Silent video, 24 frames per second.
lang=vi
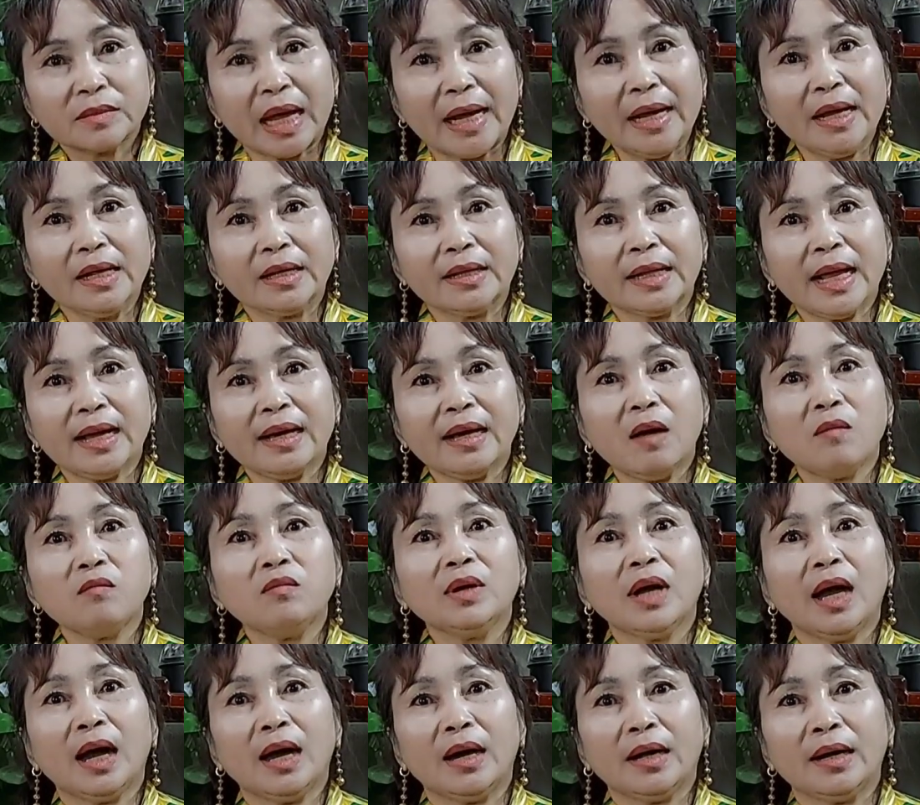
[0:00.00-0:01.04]
Tại người ta
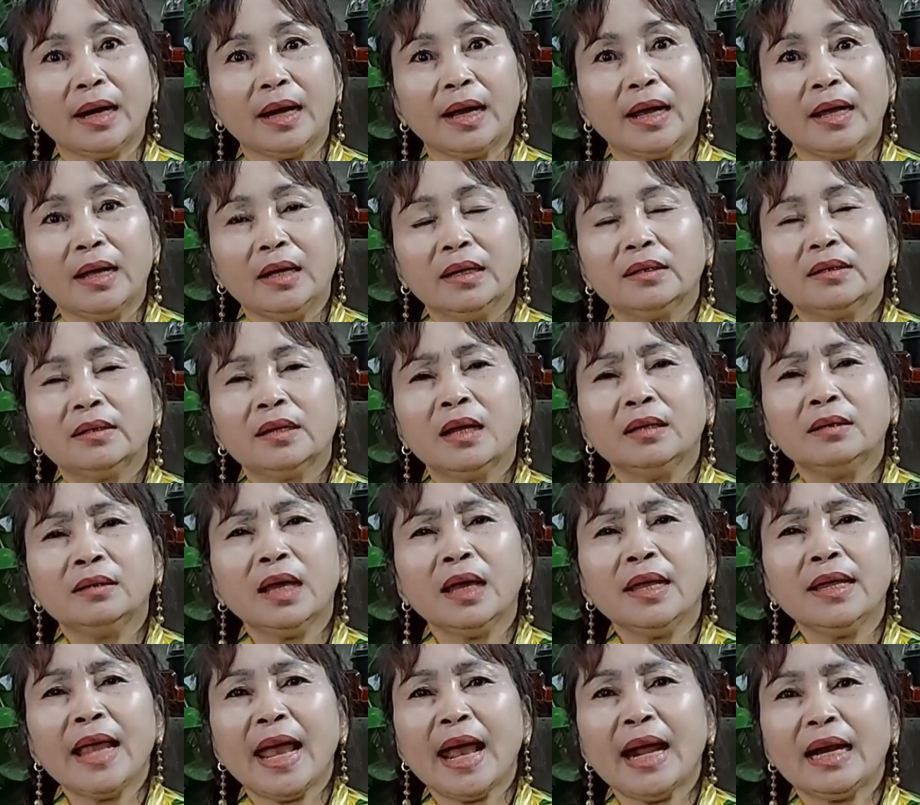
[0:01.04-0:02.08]
không ngờ là trên
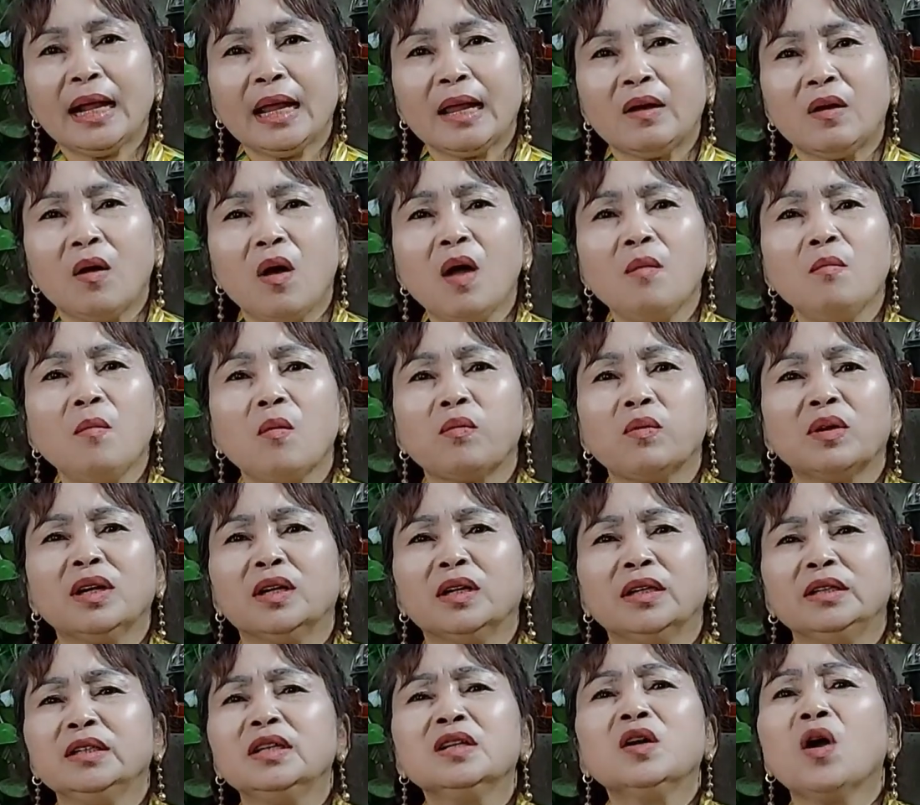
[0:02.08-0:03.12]
thế gian này có một
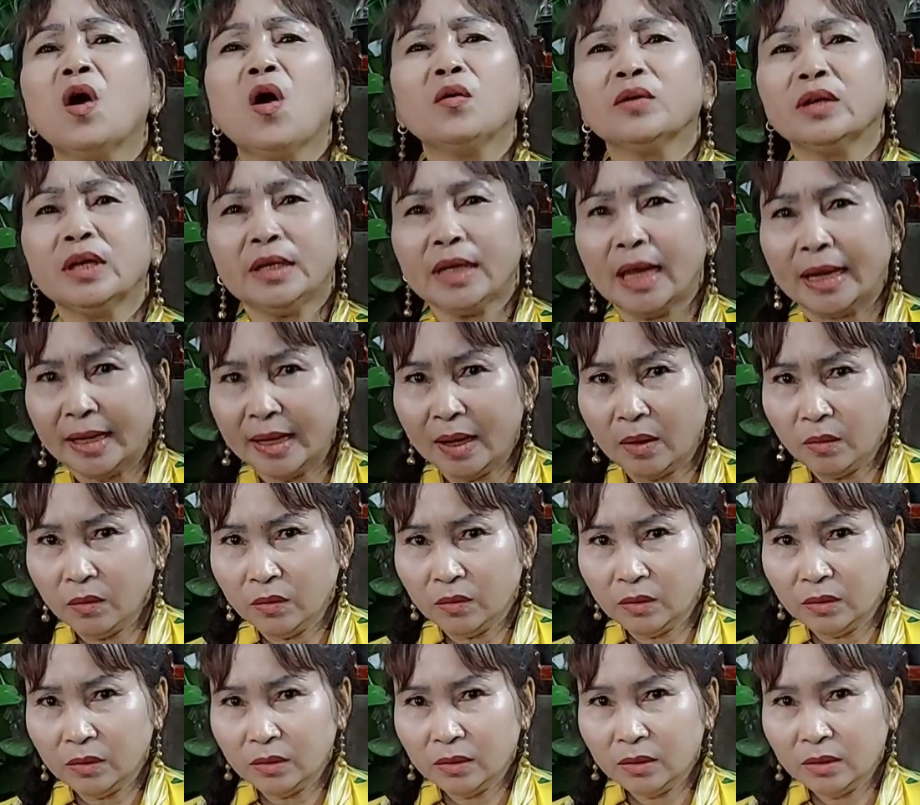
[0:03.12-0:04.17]
người như cô như vậy đâu.
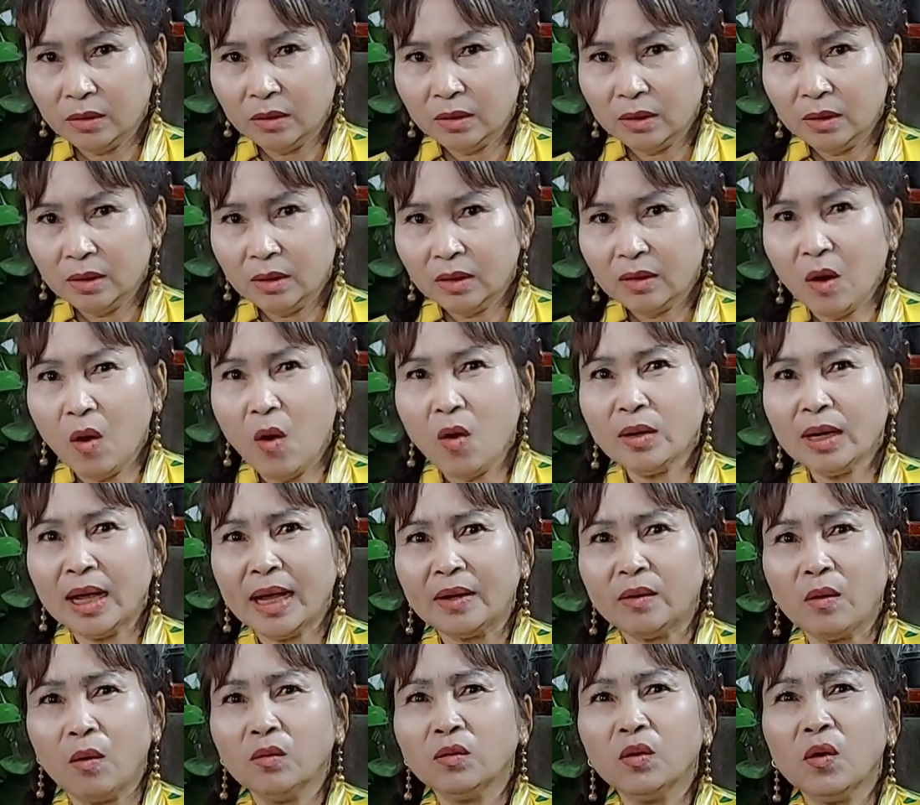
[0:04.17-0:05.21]
Cô
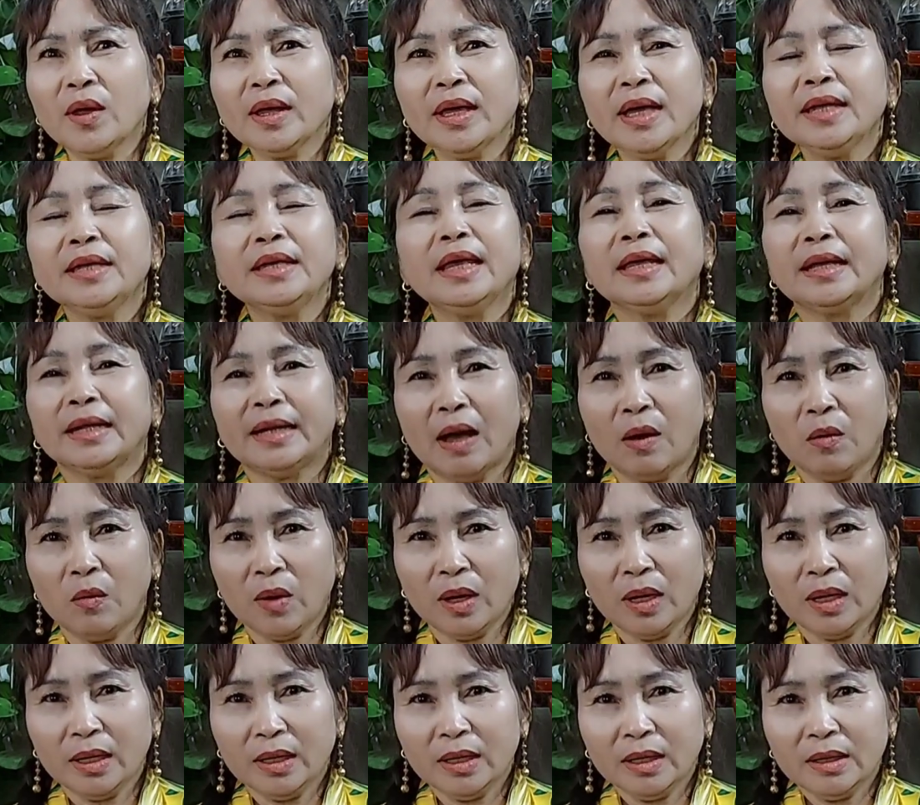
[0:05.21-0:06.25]
này cổ nói cái gì
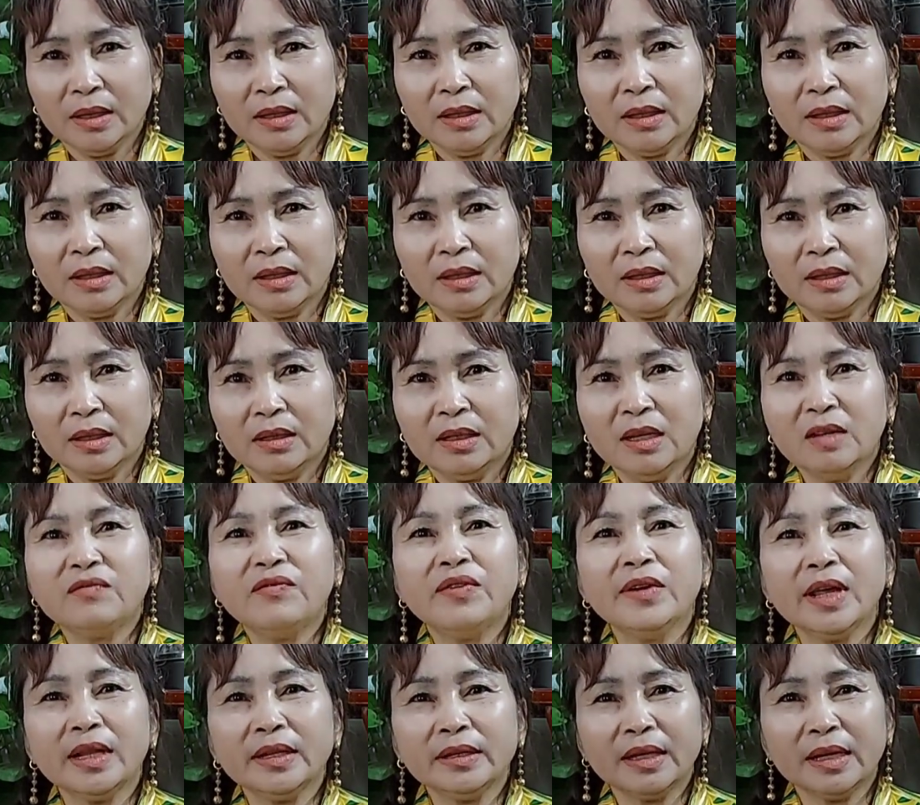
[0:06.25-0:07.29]
đâu, như
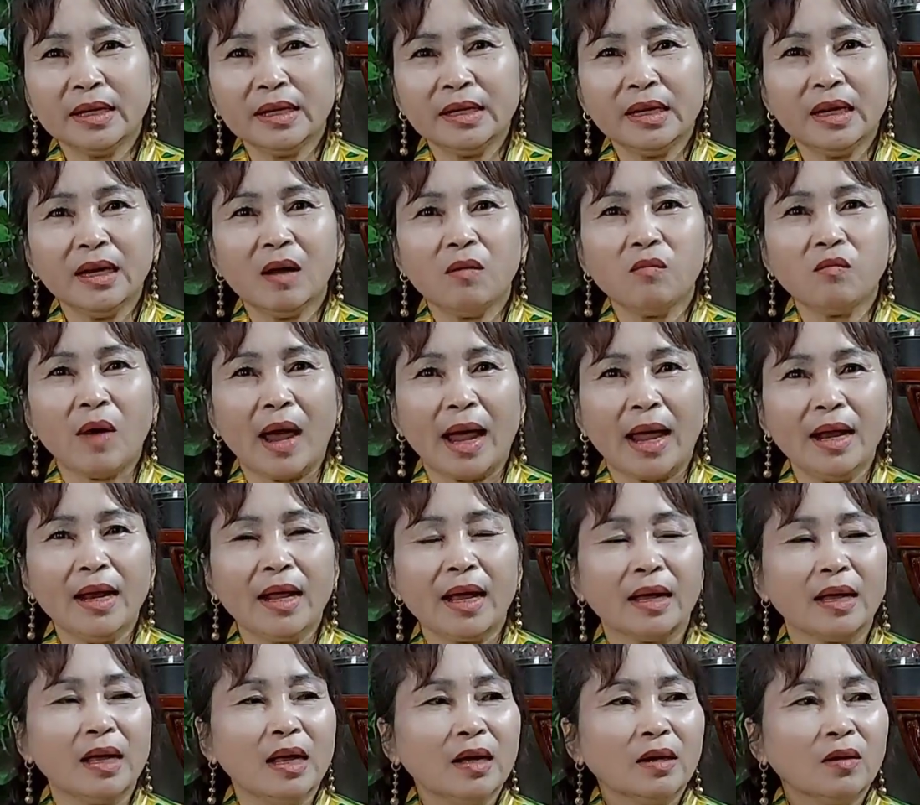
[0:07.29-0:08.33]
phim vậy, chứ không phải
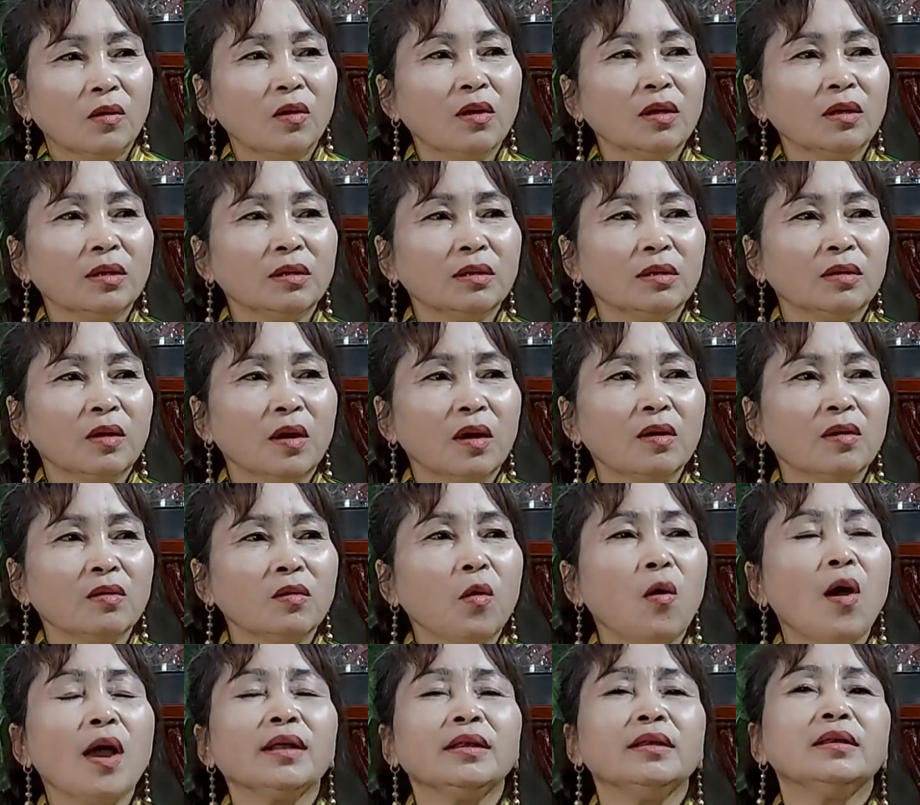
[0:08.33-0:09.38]
là
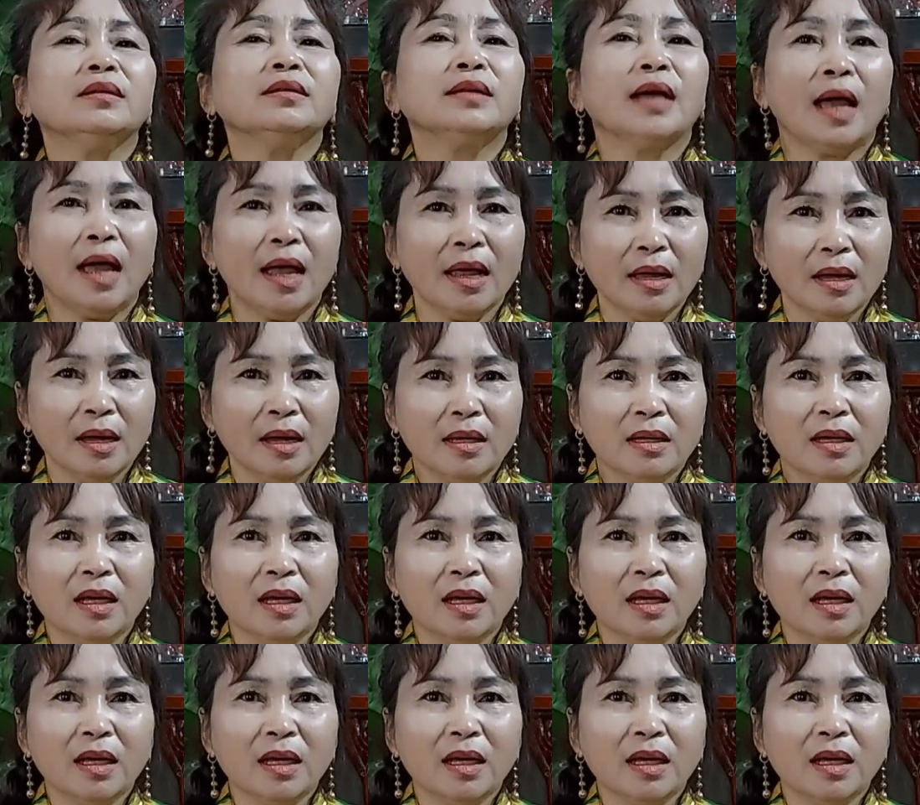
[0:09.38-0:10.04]
có như thế.